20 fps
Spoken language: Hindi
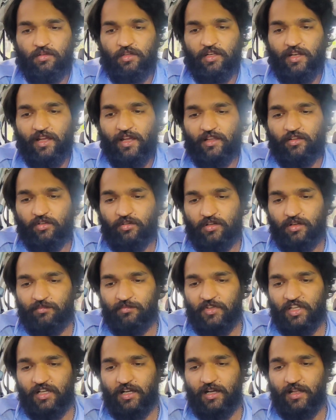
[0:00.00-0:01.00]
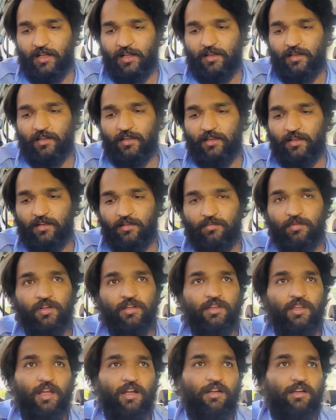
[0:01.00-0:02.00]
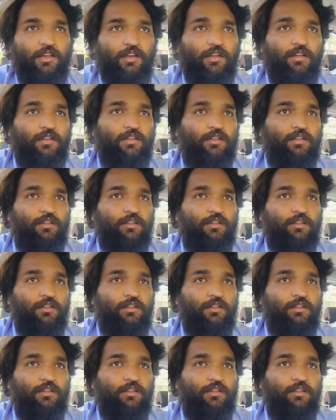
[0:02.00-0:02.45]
किराया तो कम दिखा रहा है लेकिन अब क्या करें